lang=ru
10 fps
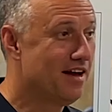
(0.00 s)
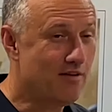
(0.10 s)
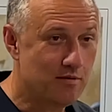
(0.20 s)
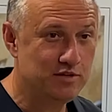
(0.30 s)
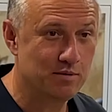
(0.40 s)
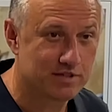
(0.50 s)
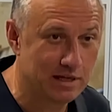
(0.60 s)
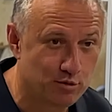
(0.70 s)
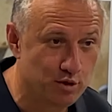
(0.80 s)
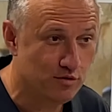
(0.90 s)
А вам всем
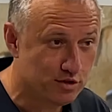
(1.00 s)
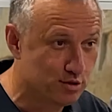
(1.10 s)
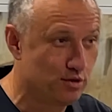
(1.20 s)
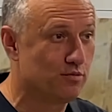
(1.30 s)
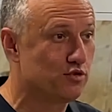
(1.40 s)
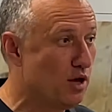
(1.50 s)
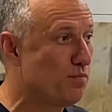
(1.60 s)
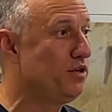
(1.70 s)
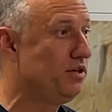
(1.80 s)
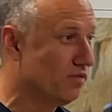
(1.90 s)
остальным, кто не вышел, все,
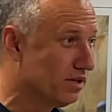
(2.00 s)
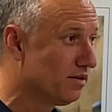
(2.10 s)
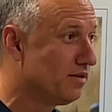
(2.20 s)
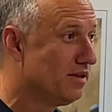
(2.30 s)
желаю пойти в ад.